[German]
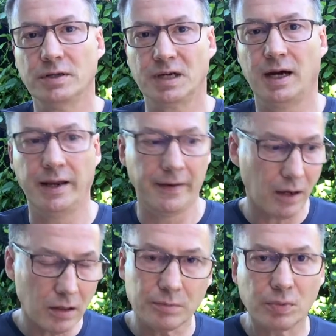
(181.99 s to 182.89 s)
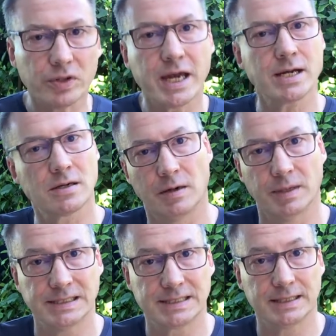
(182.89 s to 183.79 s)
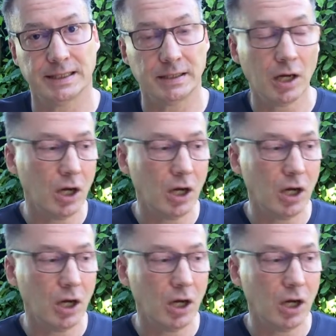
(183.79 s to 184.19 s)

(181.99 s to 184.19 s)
im Kalender, Projektarbeitszeit.